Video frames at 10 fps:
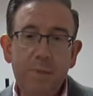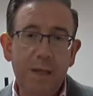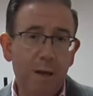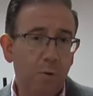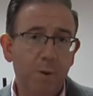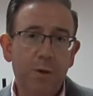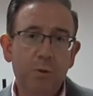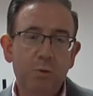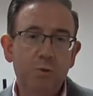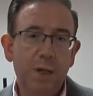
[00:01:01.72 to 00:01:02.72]
el gobierno
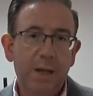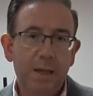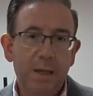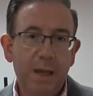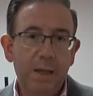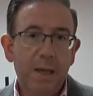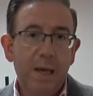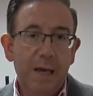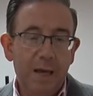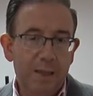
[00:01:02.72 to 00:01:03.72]
de Susana Díaz
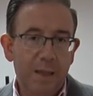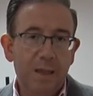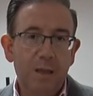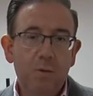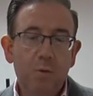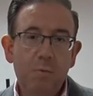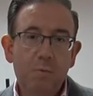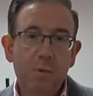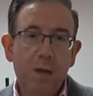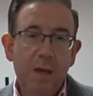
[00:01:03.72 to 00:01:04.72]
está haciendo
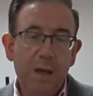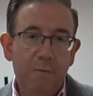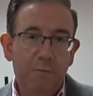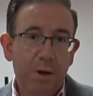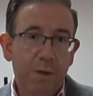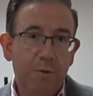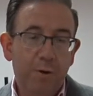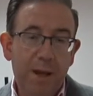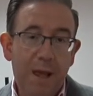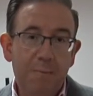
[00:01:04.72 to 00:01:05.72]
un esfuerzo
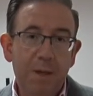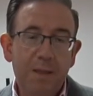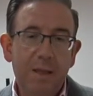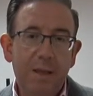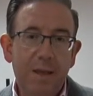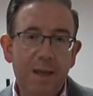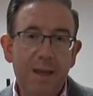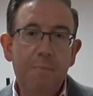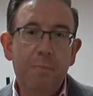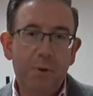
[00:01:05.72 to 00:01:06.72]
realmente
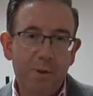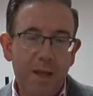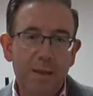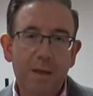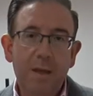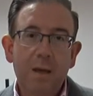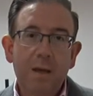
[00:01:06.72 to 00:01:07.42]
importante